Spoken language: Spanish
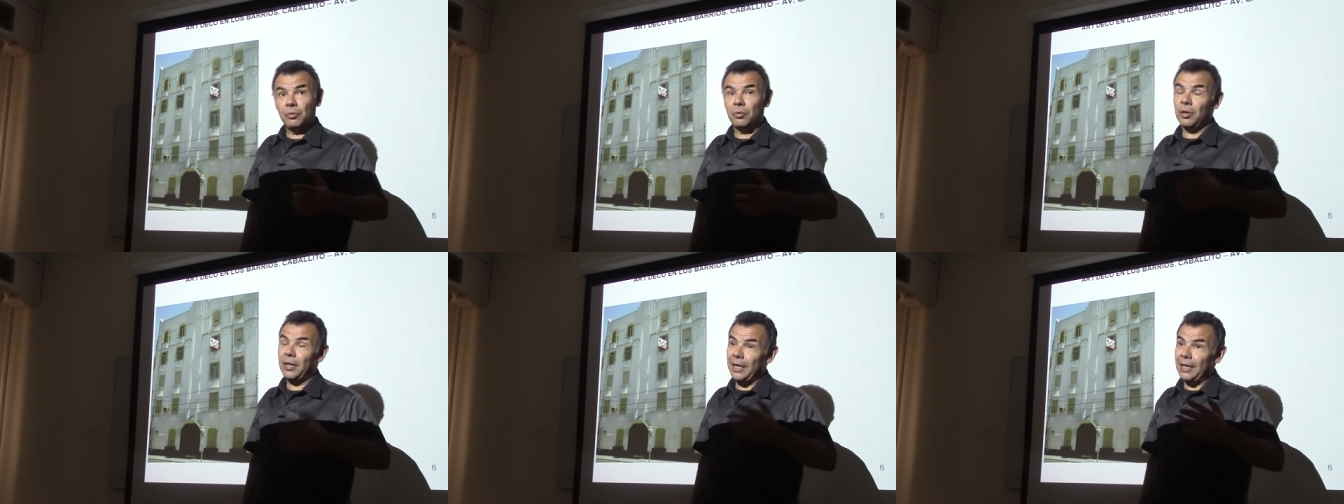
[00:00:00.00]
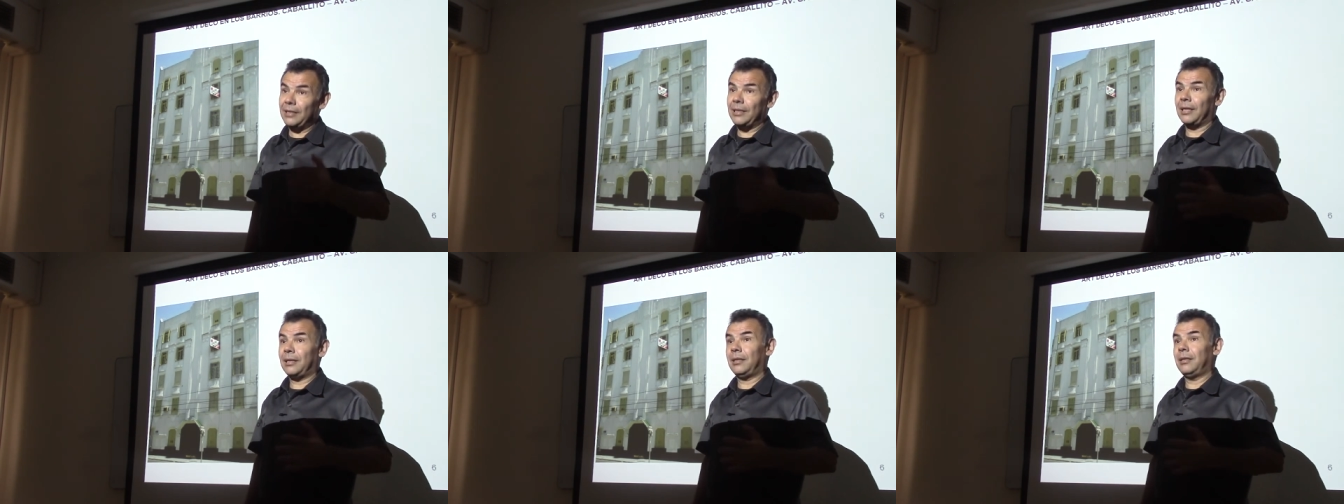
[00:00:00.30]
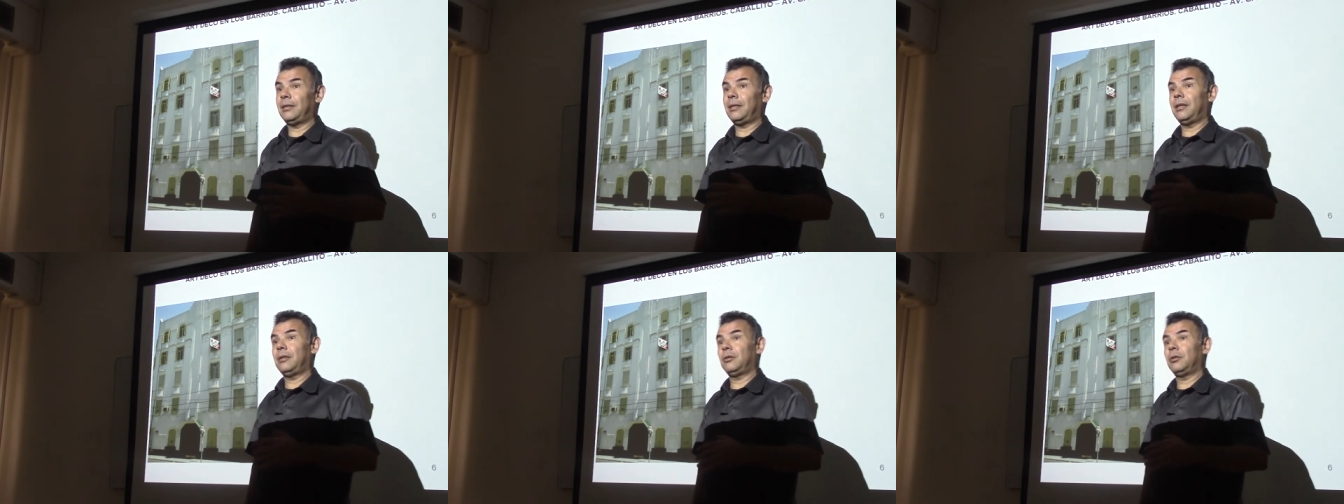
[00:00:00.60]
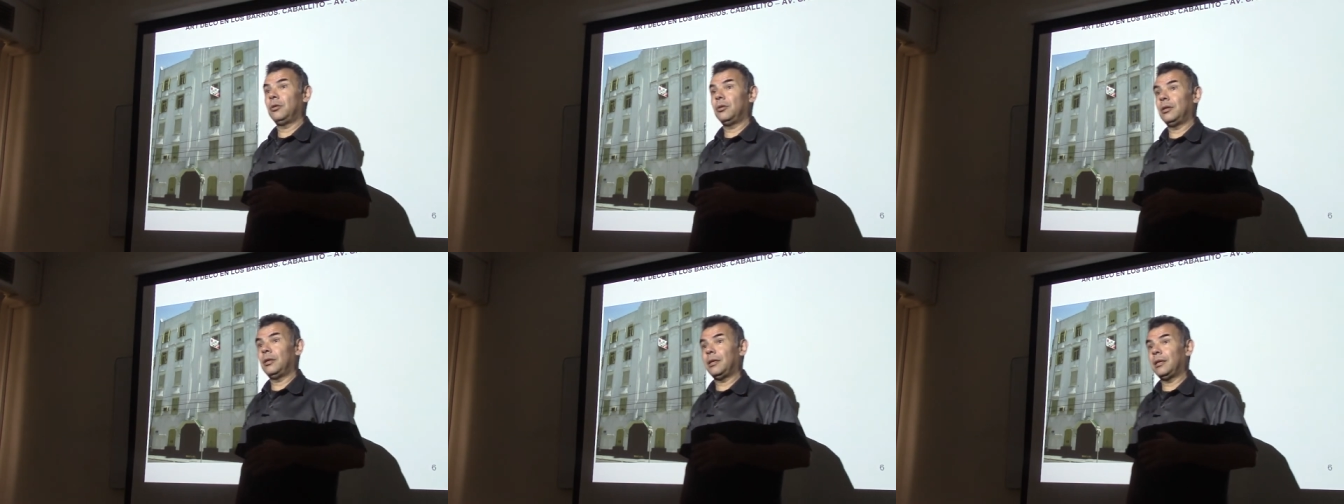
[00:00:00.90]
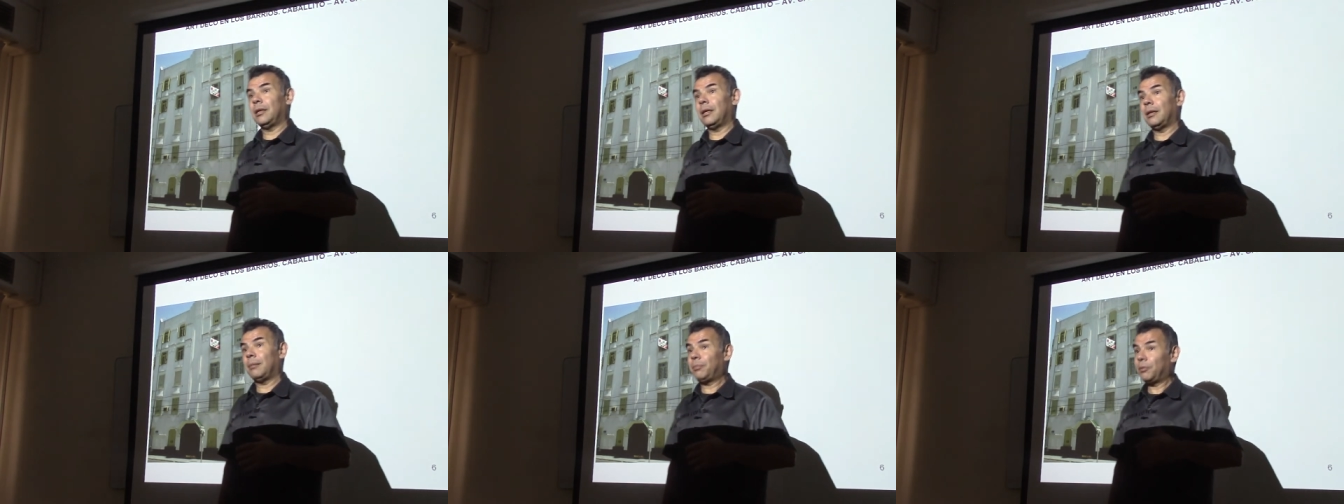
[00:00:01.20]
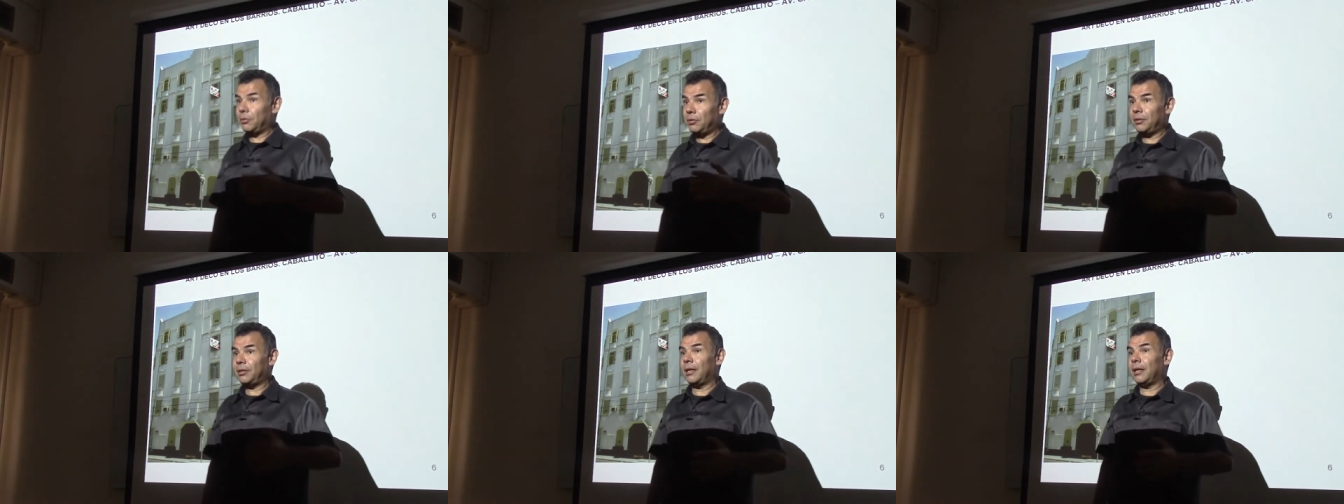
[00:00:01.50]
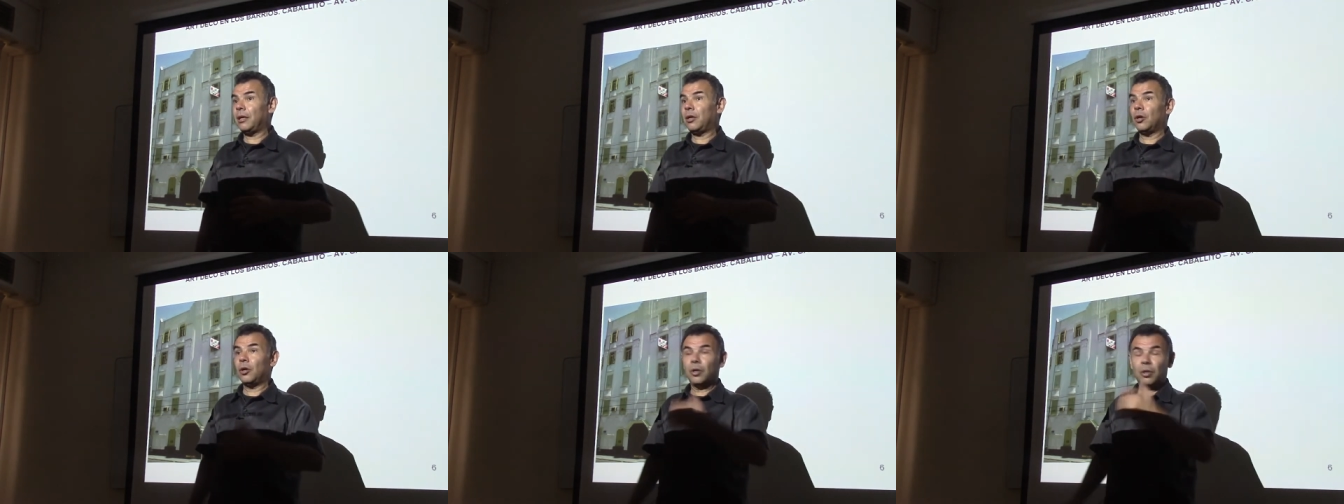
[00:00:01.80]
un gran arquitecto de la provincia
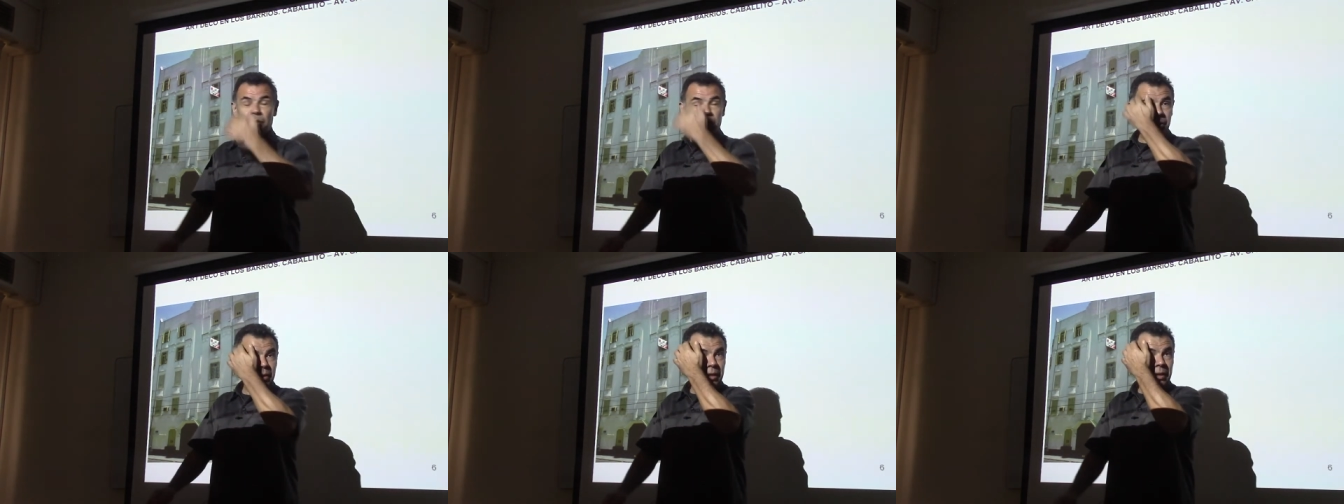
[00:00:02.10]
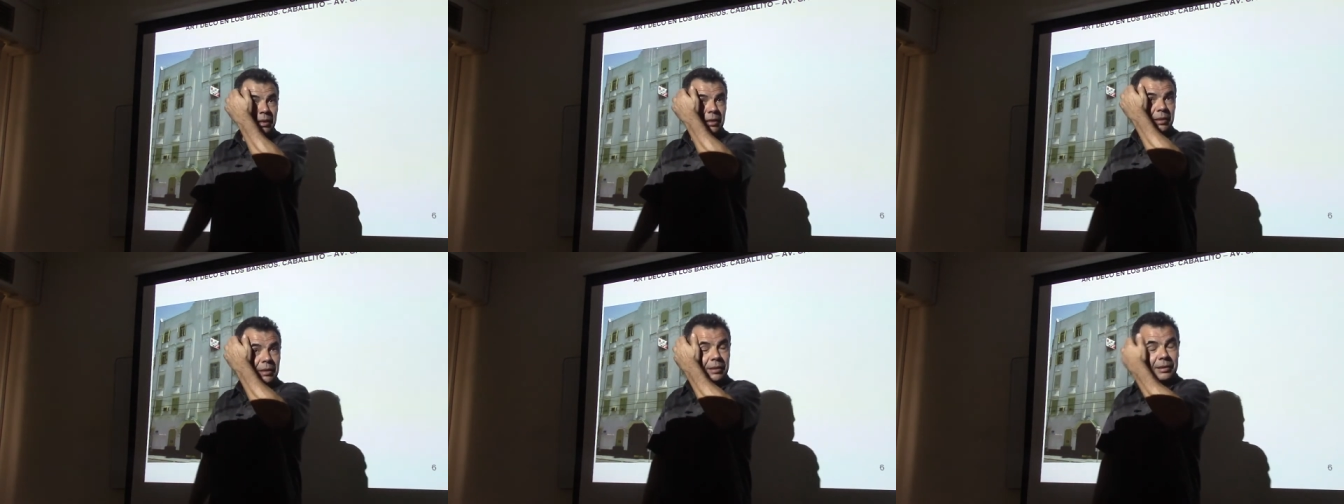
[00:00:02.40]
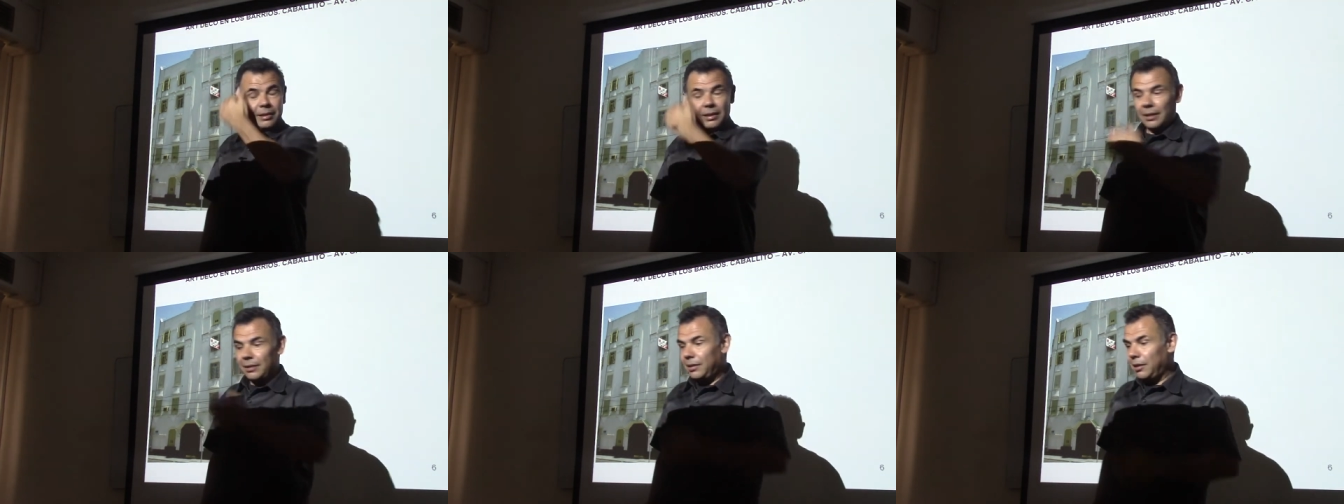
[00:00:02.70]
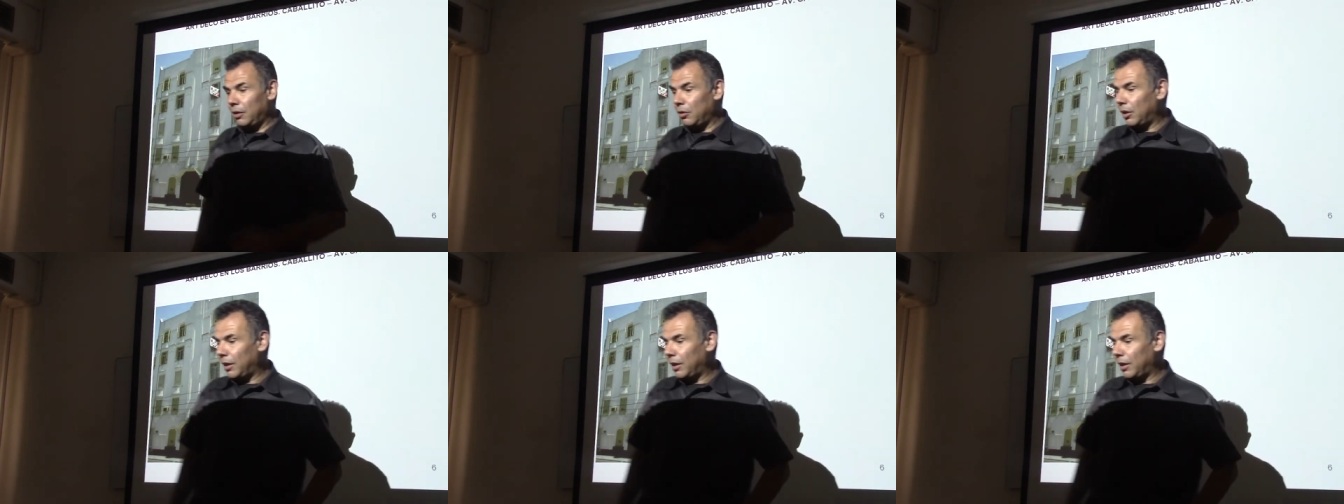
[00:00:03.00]
de Córdoba, de estilo